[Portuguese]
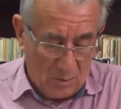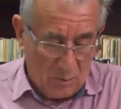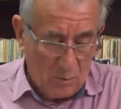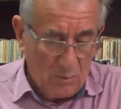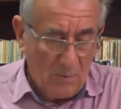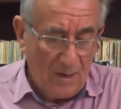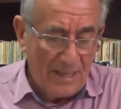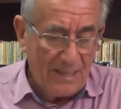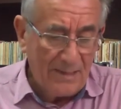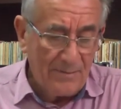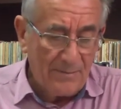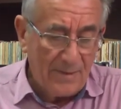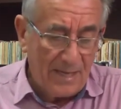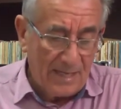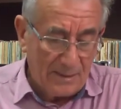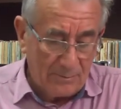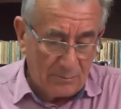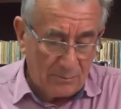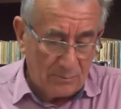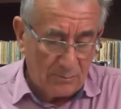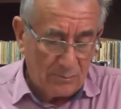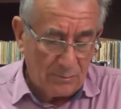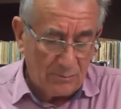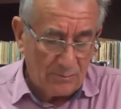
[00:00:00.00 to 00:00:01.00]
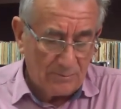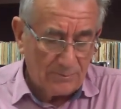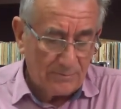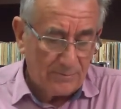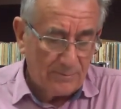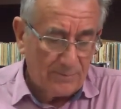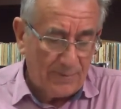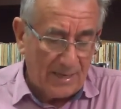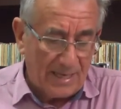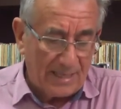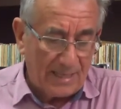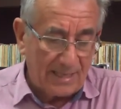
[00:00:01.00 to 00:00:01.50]
do alimento
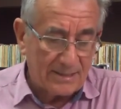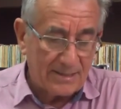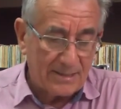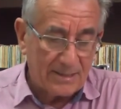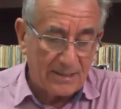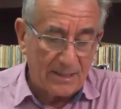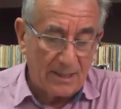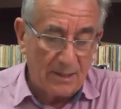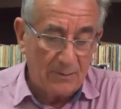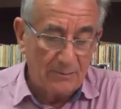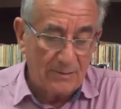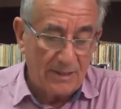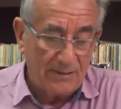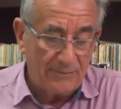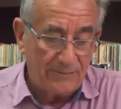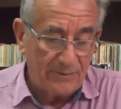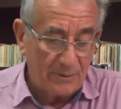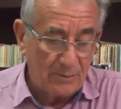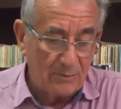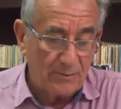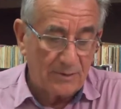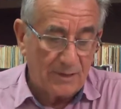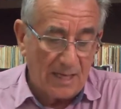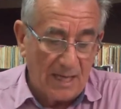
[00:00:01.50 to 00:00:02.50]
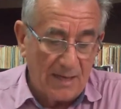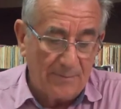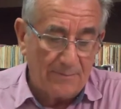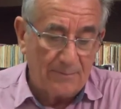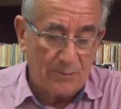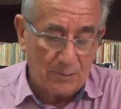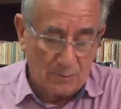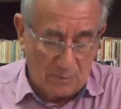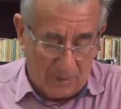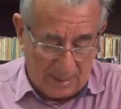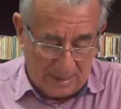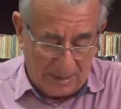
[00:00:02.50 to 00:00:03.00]
para seu devido
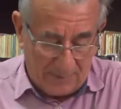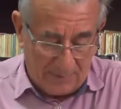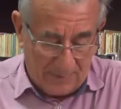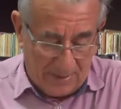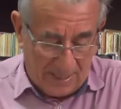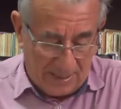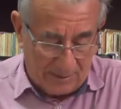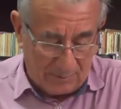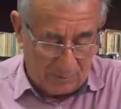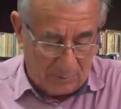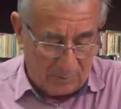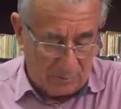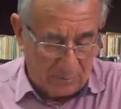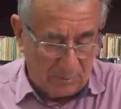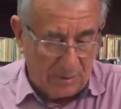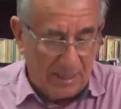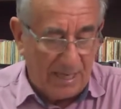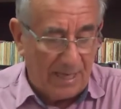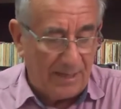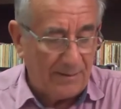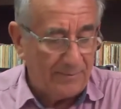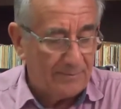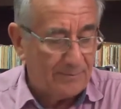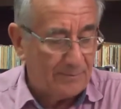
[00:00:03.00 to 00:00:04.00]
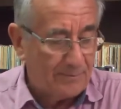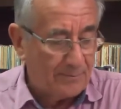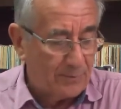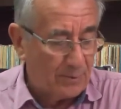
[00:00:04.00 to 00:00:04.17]
tempo, do alimento né,